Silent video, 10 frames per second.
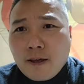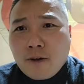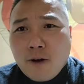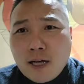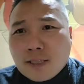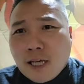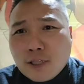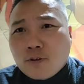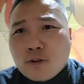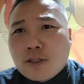황상희
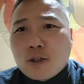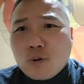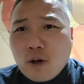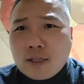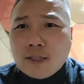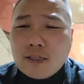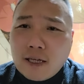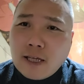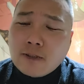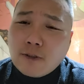씨도 그렇게 똑같은
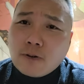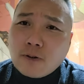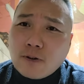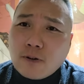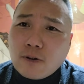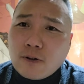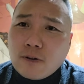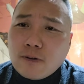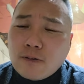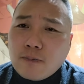이야기를 했어요.
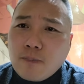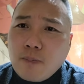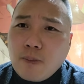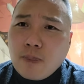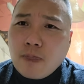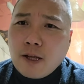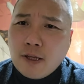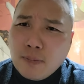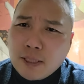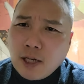
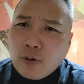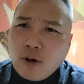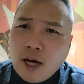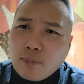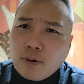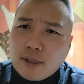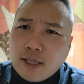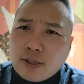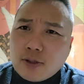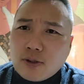그러니까 이미 사료가 확보가 돼
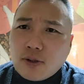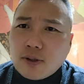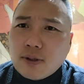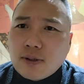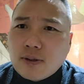있었죠.